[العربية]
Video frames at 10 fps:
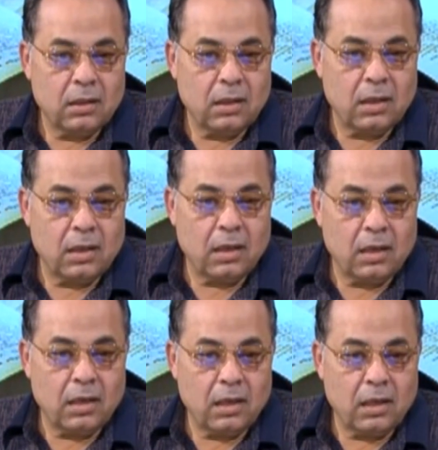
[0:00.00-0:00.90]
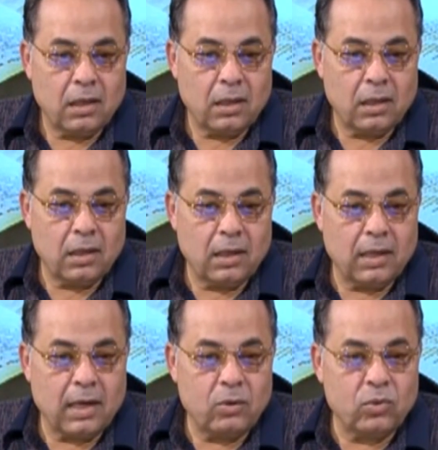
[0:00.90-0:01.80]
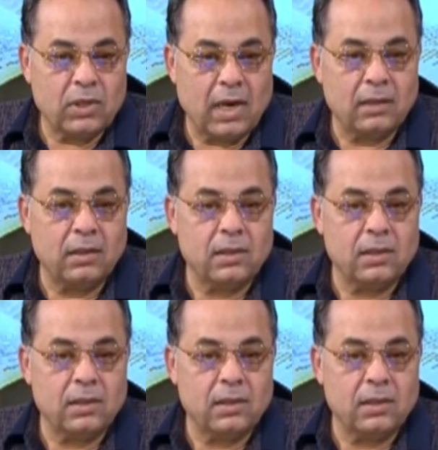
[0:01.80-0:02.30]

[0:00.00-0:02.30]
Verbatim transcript: آه، اللي كانوا ساعات